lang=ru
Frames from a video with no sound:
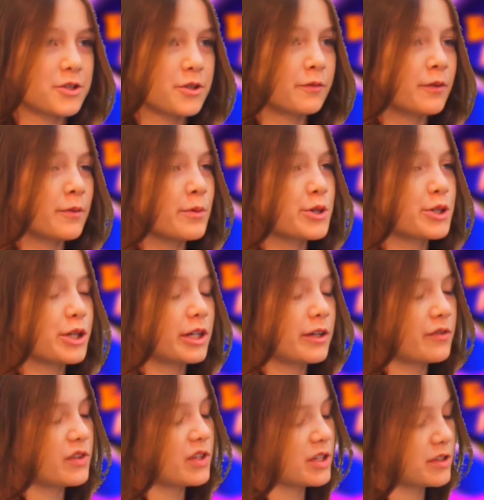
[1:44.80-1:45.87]
чем вы
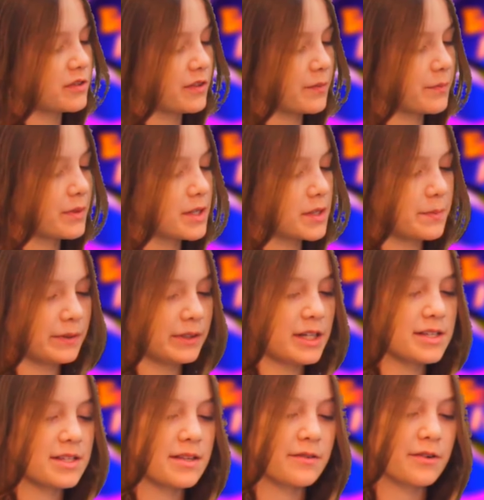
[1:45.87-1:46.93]
мечтали в детстве?
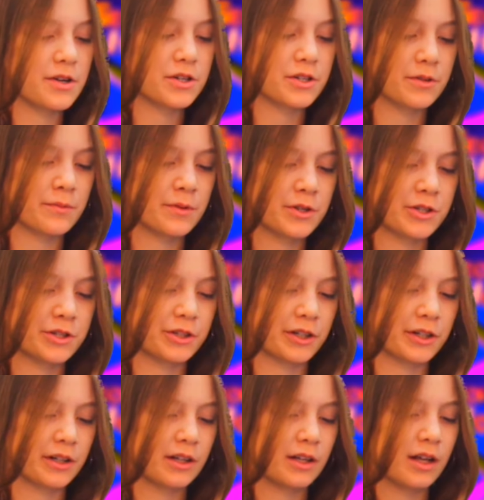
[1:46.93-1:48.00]
Сбылась ли ваша
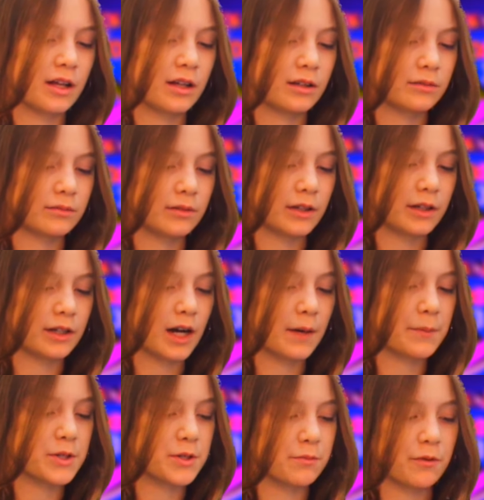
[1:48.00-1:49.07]
мечта? И
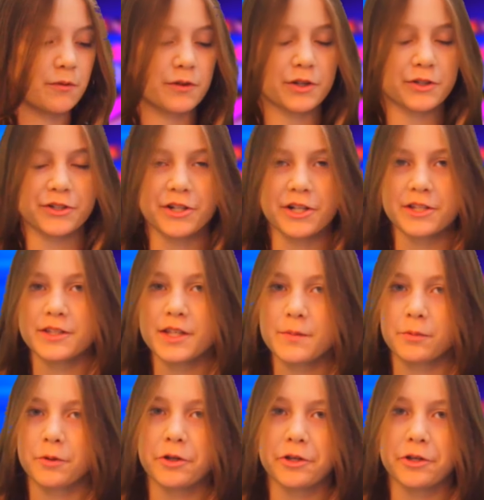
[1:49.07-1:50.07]
как, почему вы решили стать